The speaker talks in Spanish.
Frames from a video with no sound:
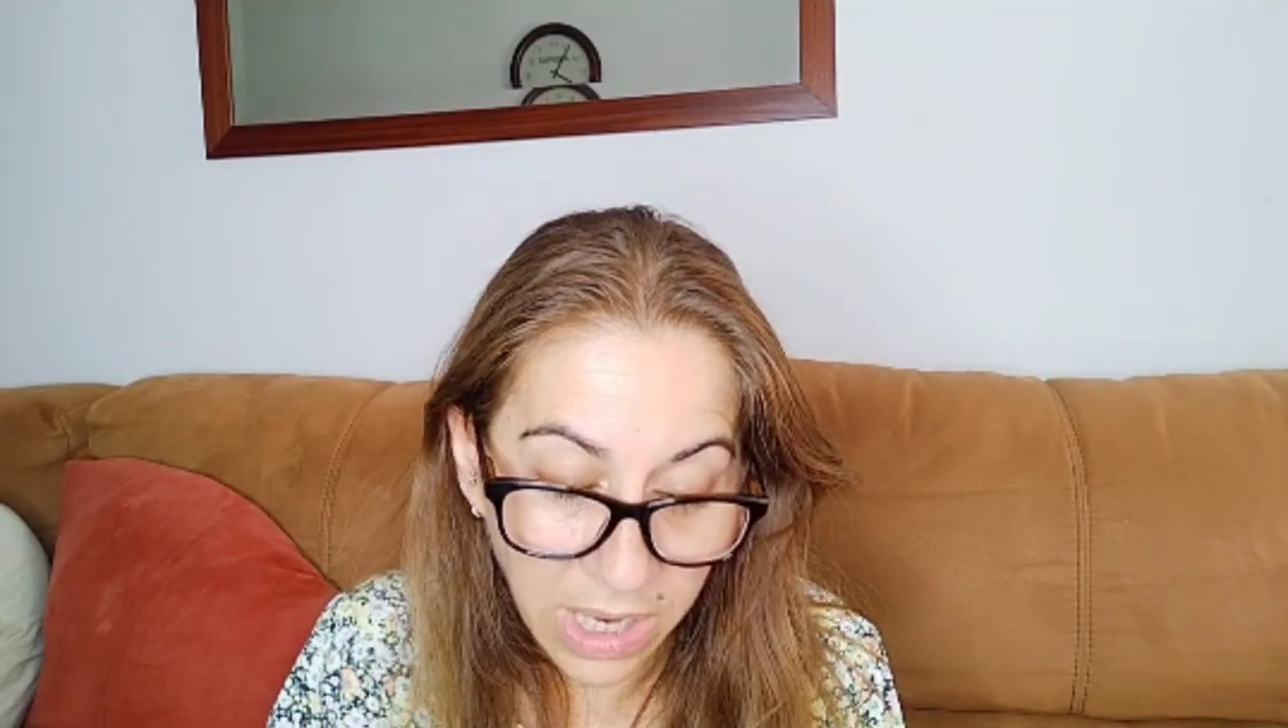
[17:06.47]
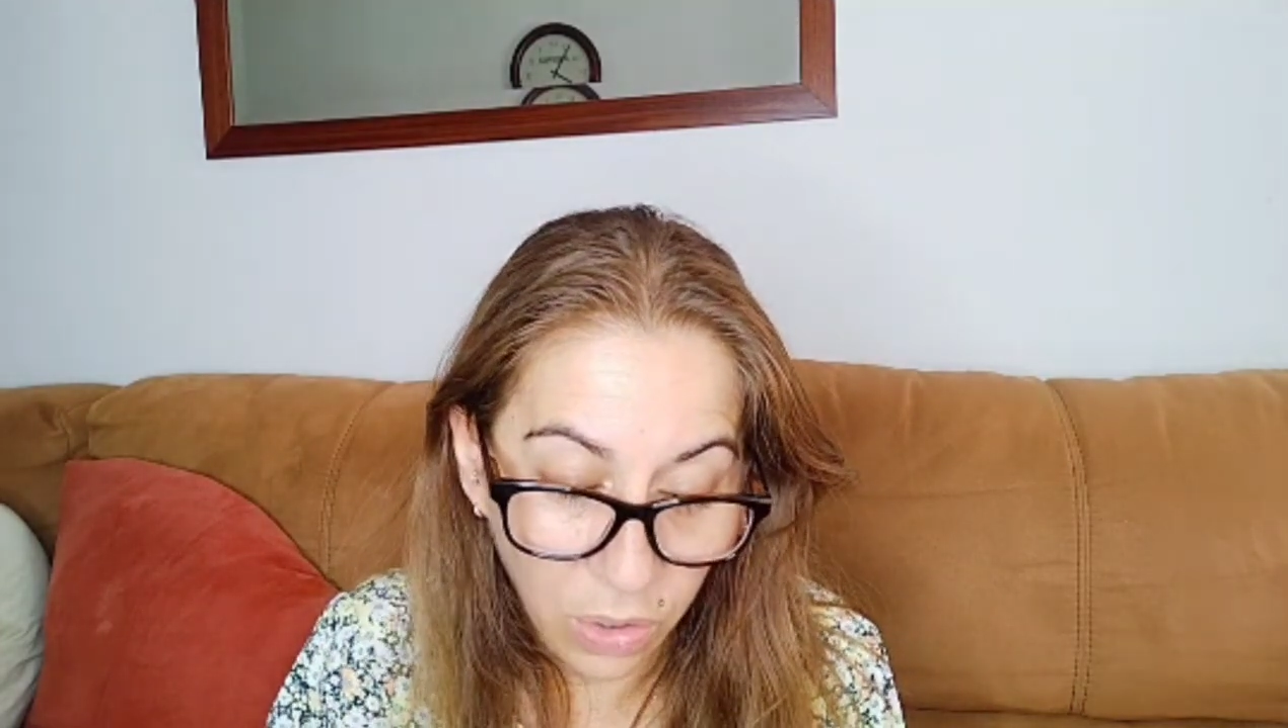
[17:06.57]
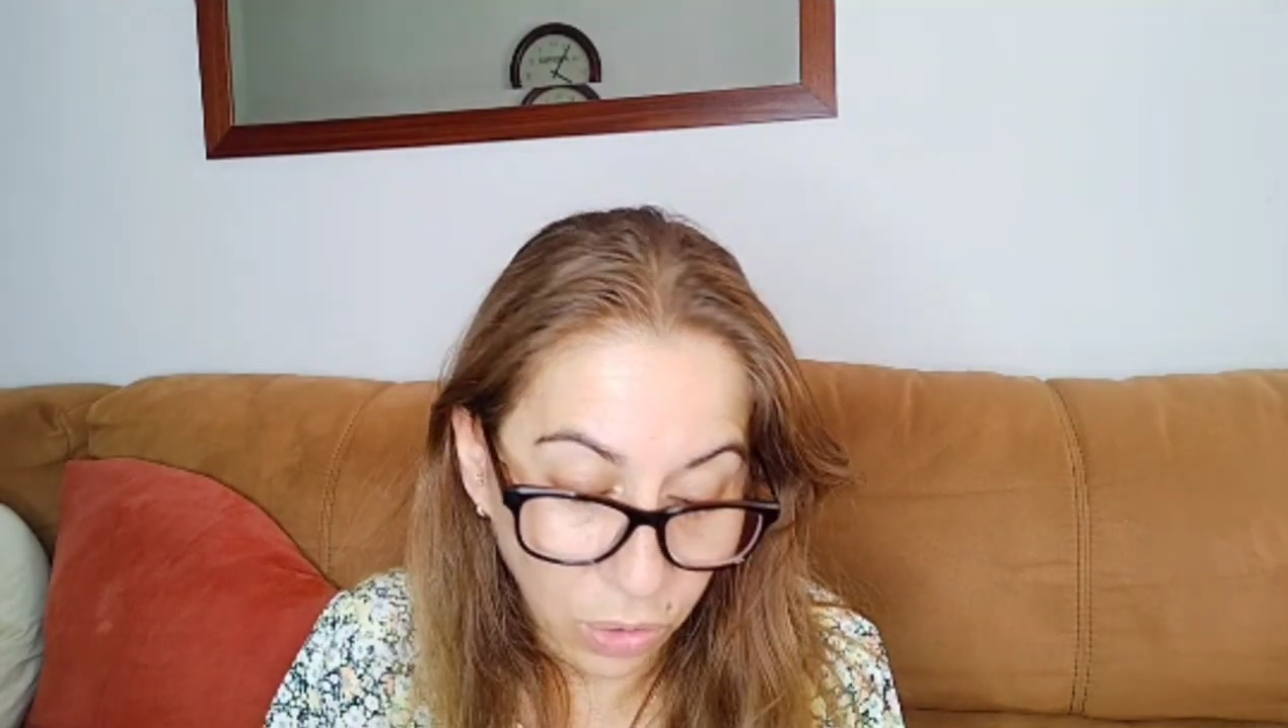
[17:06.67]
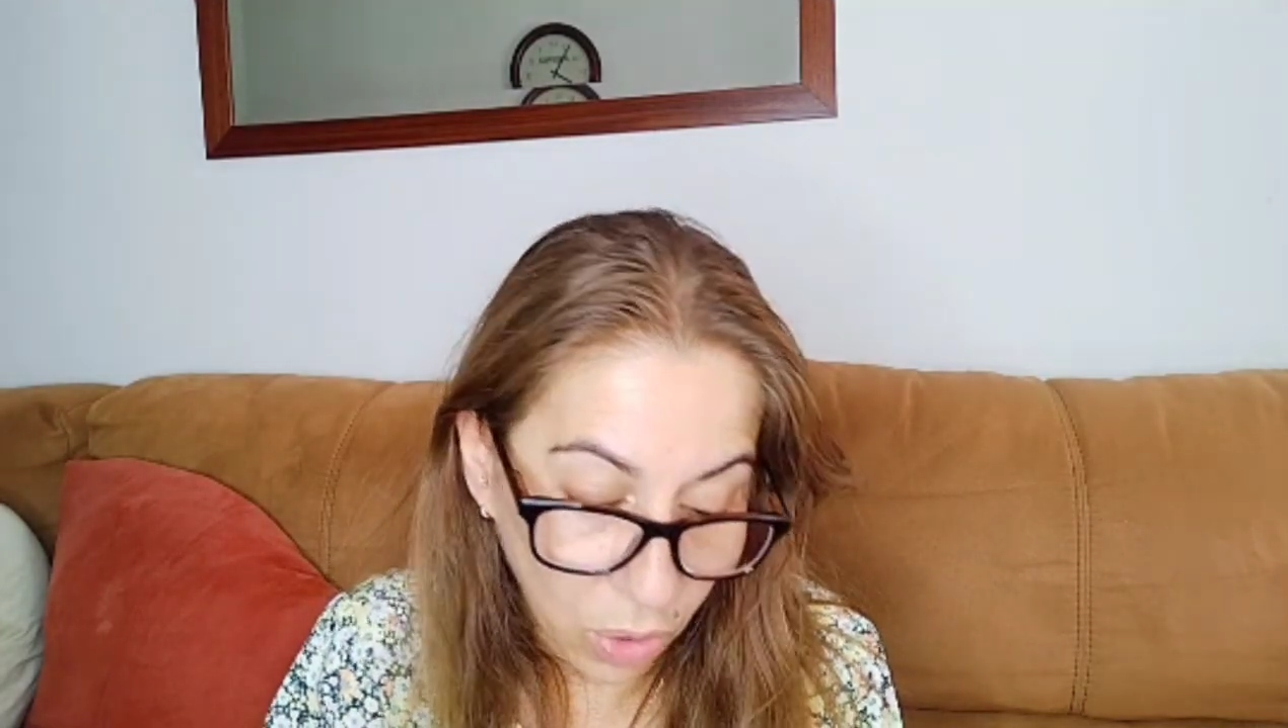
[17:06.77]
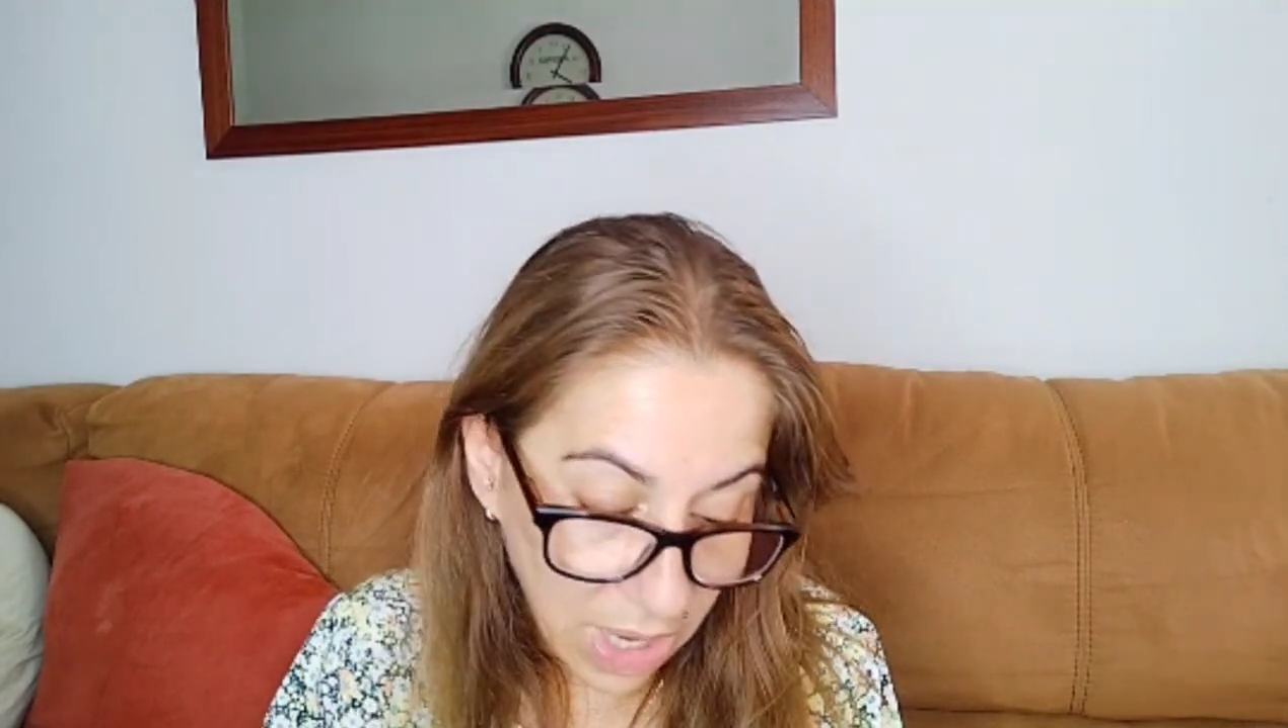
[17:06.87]
que
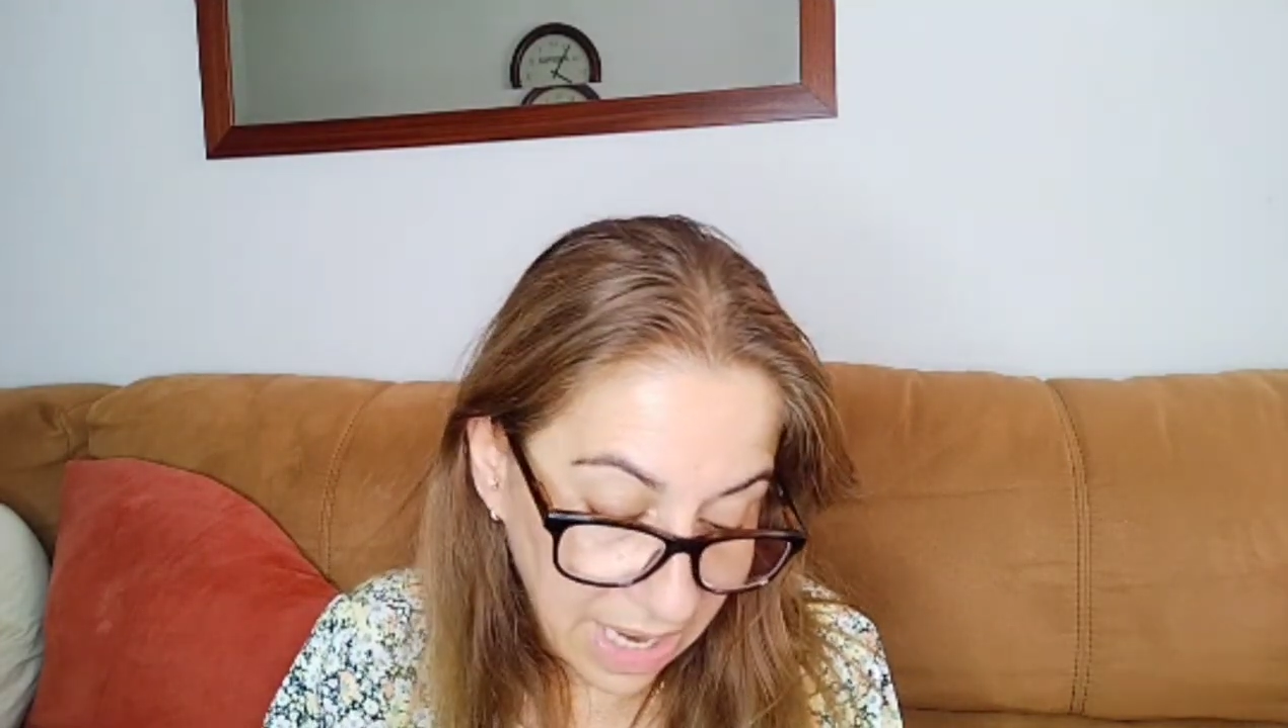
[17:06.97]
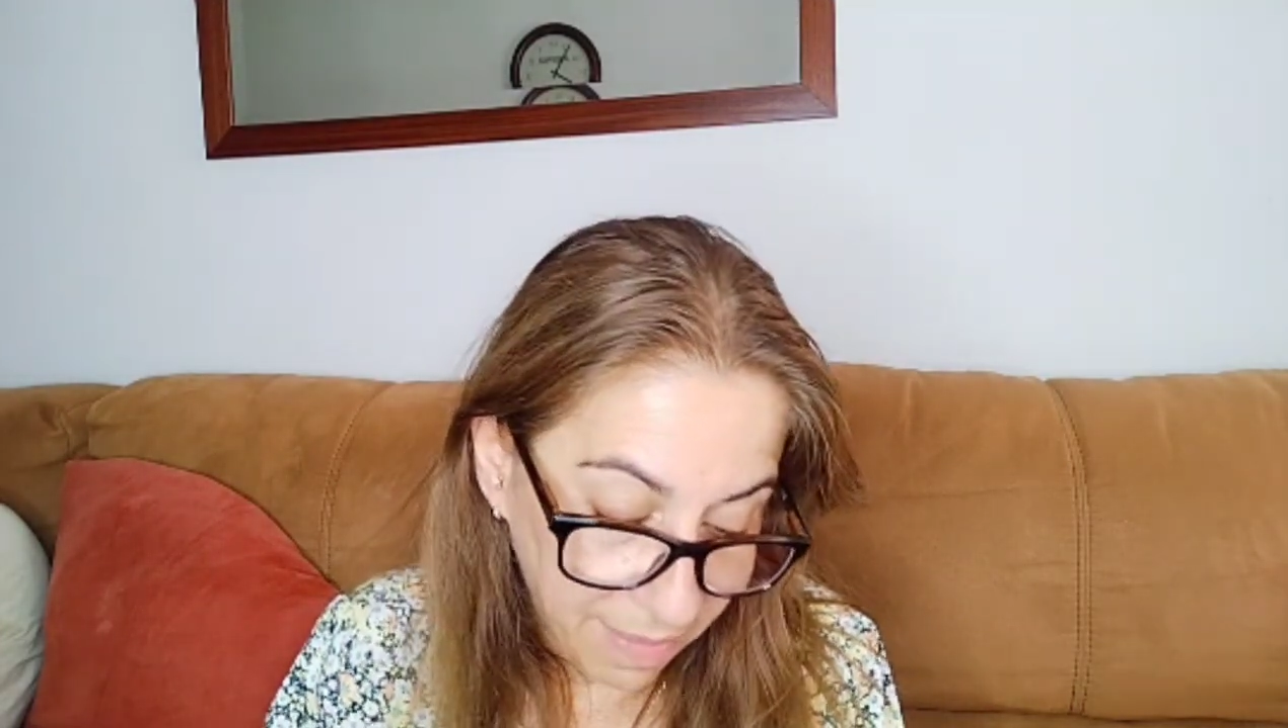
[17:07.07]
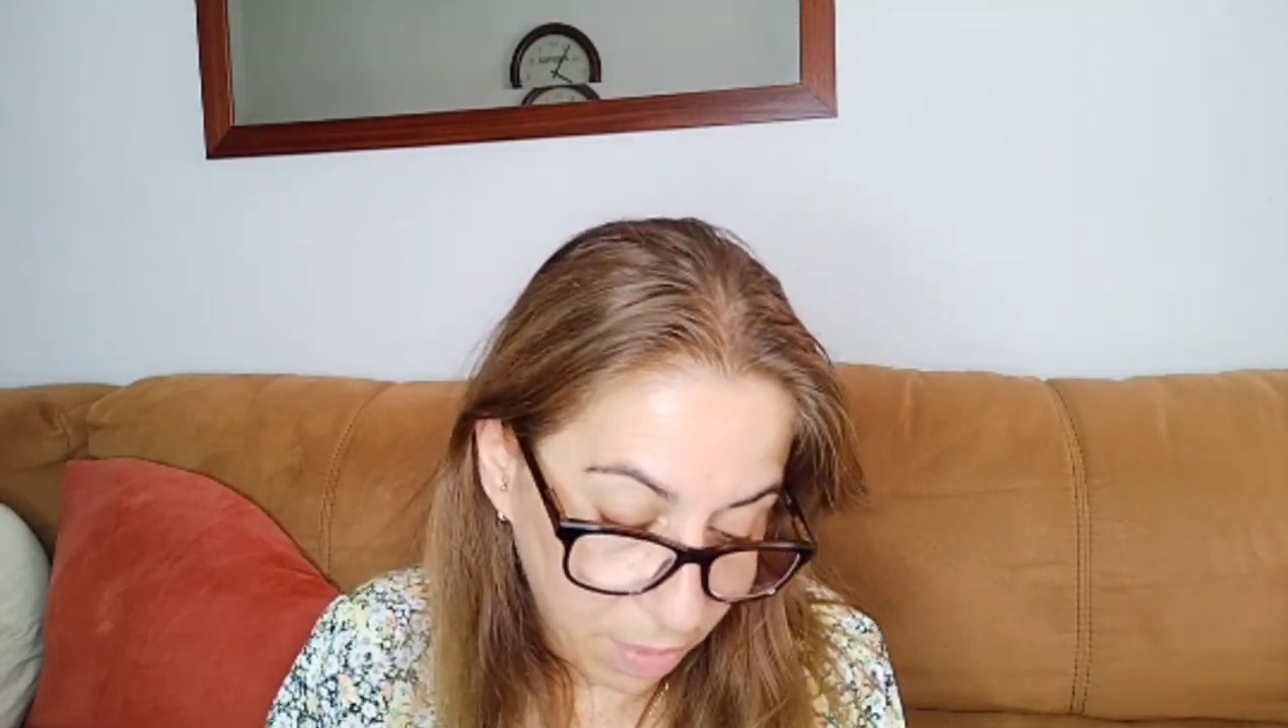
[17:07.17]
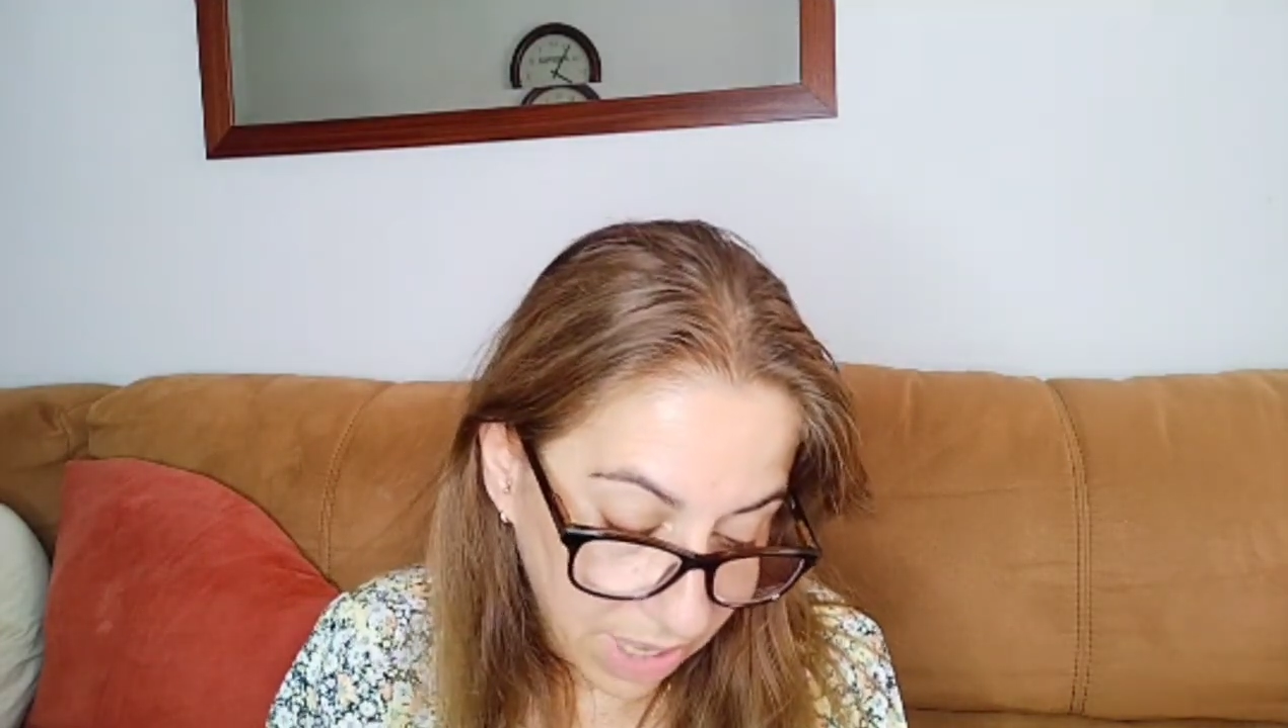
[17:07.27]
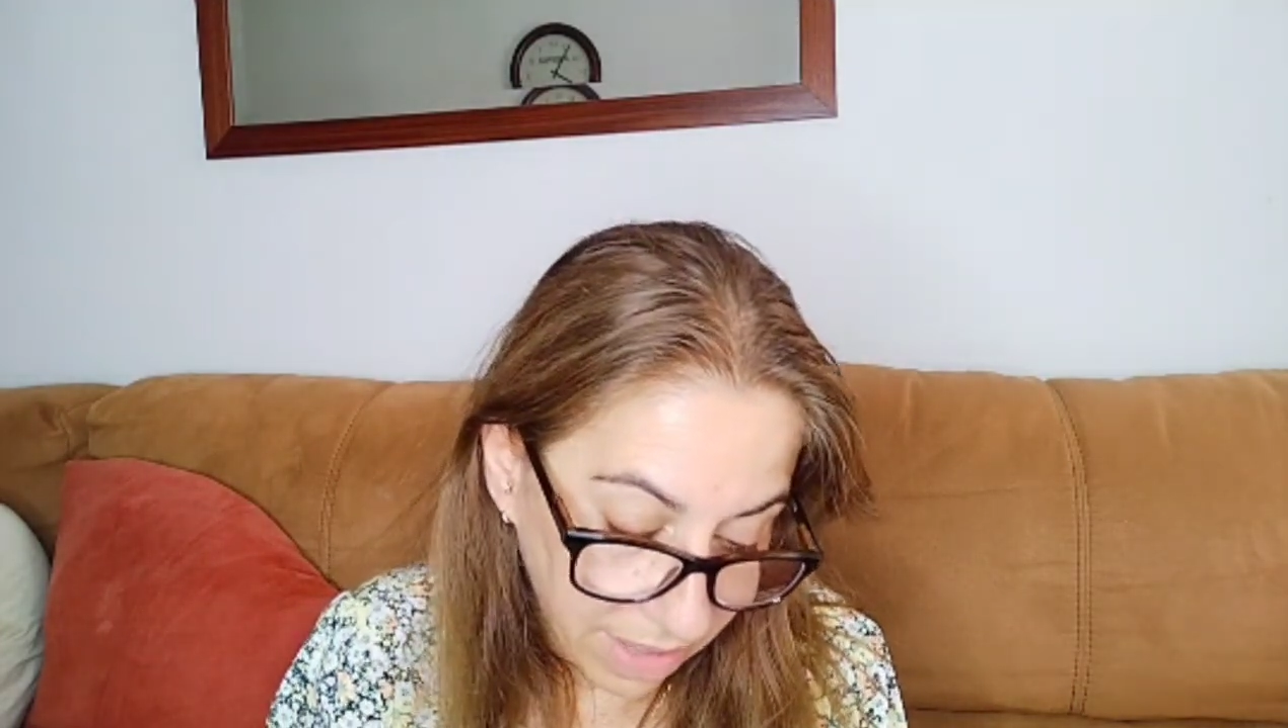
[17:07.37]
controla las bolas